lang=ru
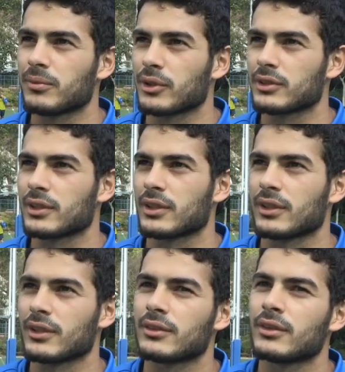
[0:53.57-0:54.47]

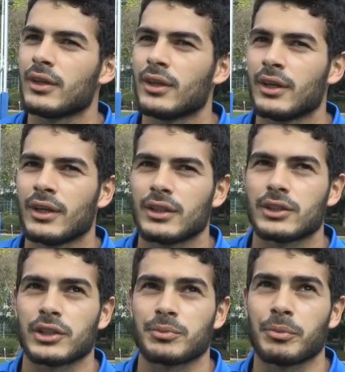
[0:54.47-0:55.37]
просто
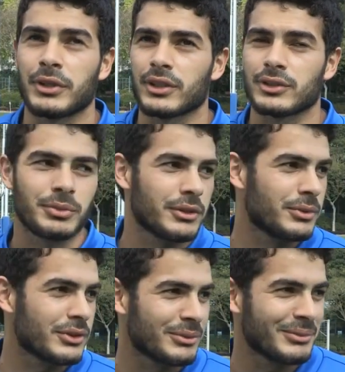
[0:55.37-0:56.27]
сейчас по приезду
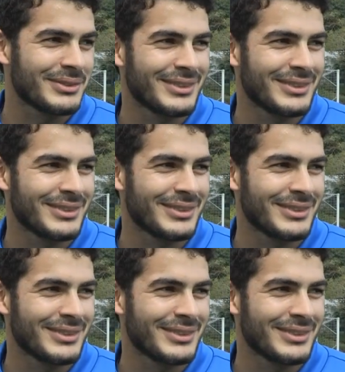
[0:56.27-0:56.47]
подпишу.